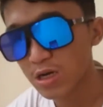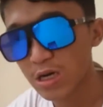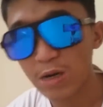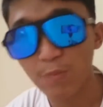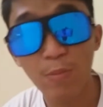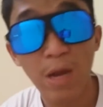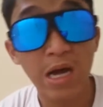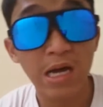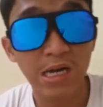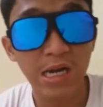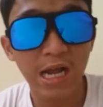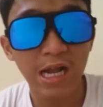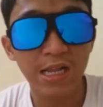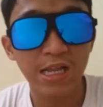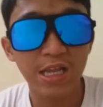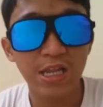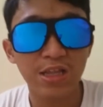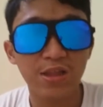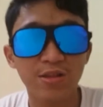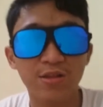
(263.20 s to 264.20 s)
Bang
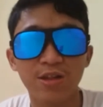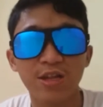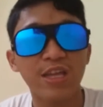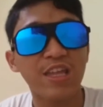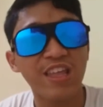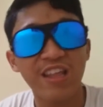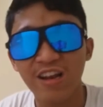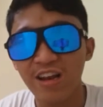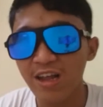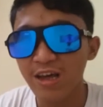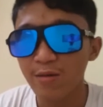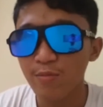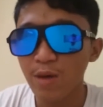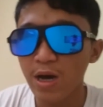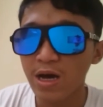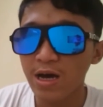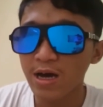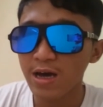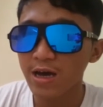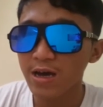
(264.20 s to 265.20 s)
Radit gila
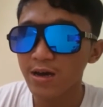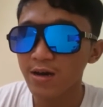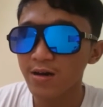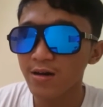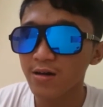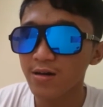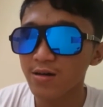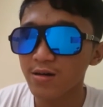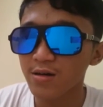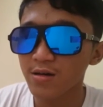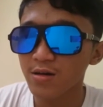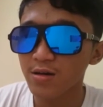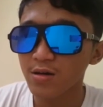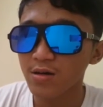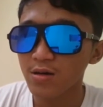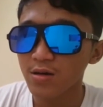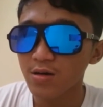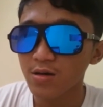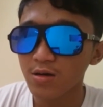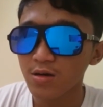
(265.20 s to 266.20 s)
bang
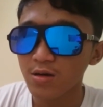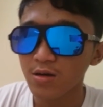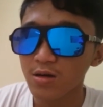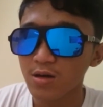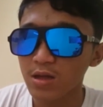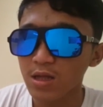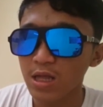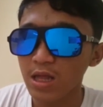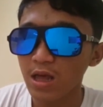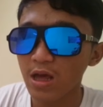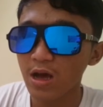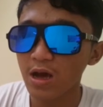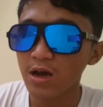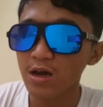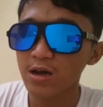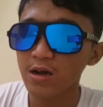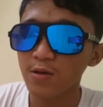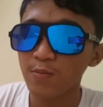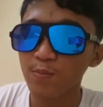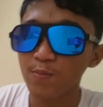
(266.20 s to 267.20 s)
yang
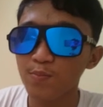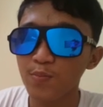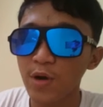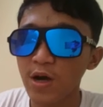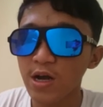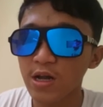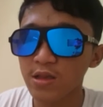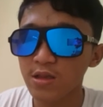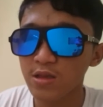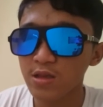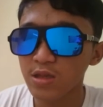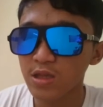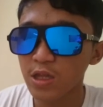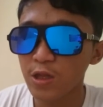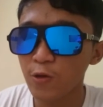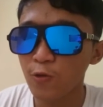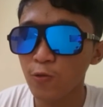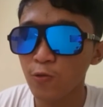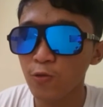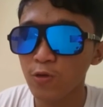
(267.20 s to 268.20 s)
keempat
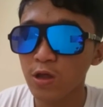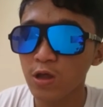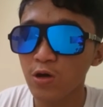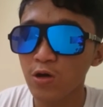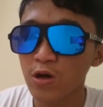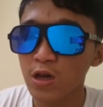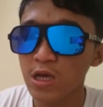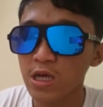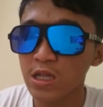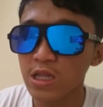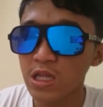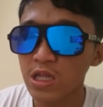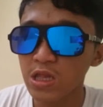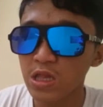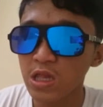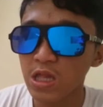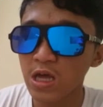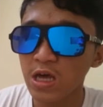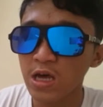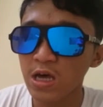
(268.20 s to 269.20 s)
diduduki oleh
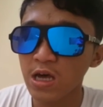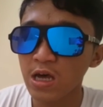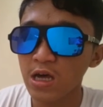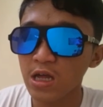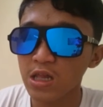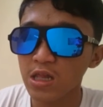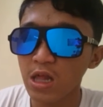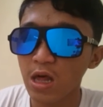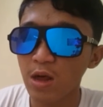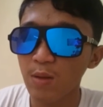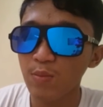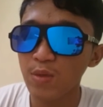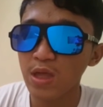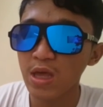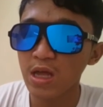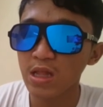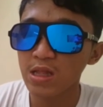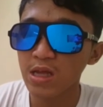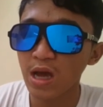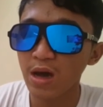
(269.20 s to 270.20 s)
Nisa
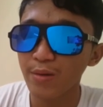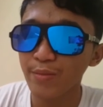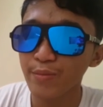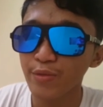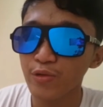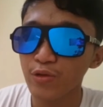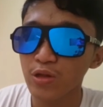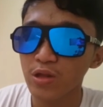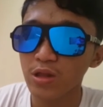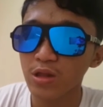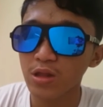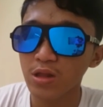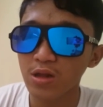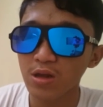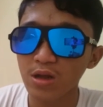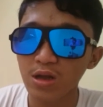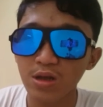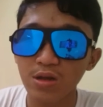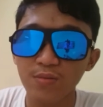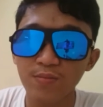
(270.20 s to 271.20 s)
Sabian Gabus.
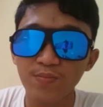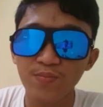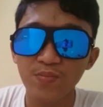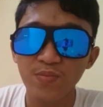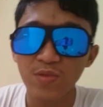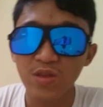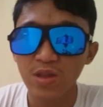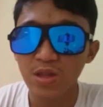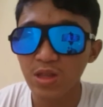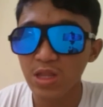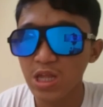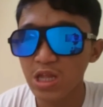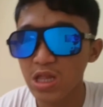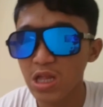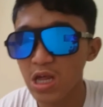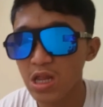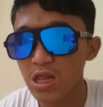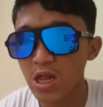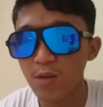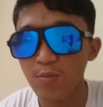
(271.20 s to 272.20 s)
Nisa
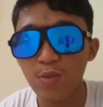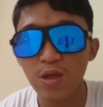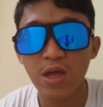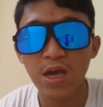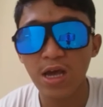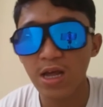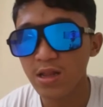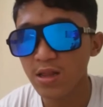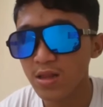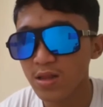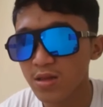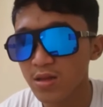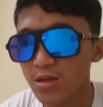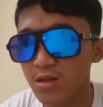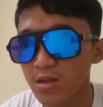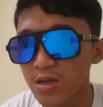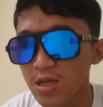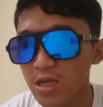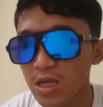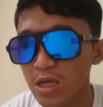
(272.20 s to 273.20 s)
Sabian
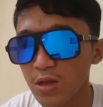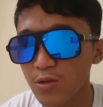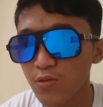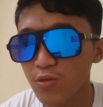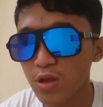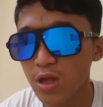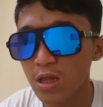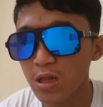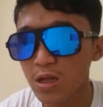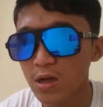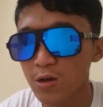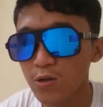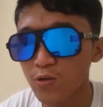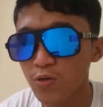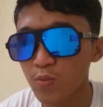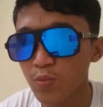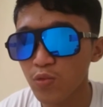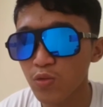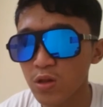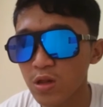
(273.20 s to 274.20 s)
itu channel grup
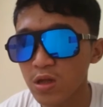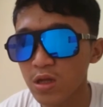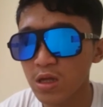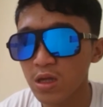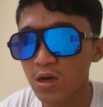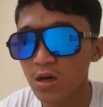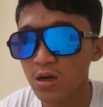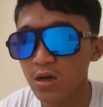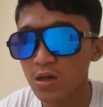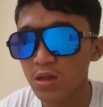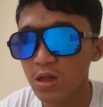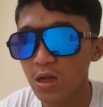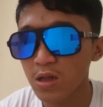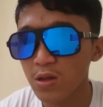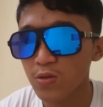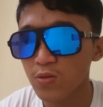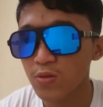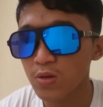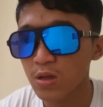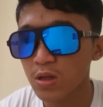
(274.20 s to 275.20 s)
musik yang
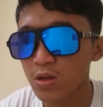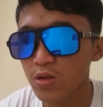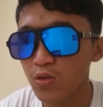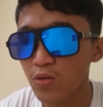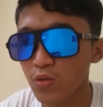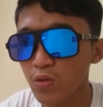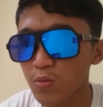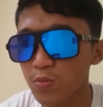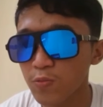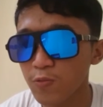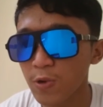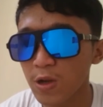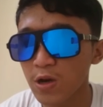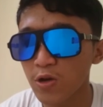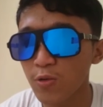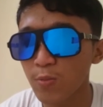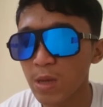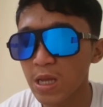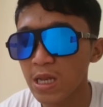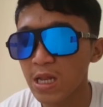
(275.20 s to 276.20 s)
satu ini cukup
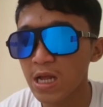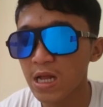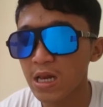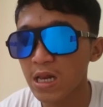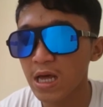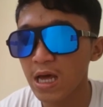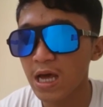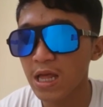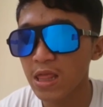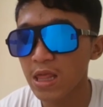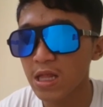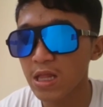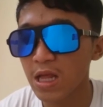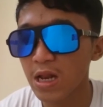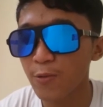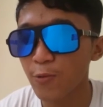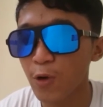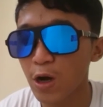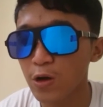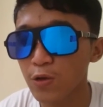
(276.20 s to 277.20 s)
fenomenal hanya dalam
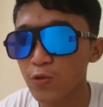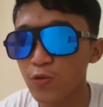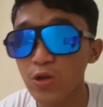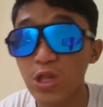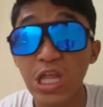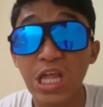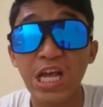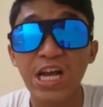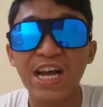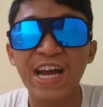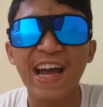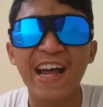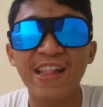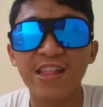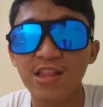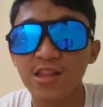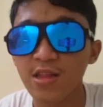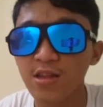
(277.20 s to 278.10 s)
waktu singkat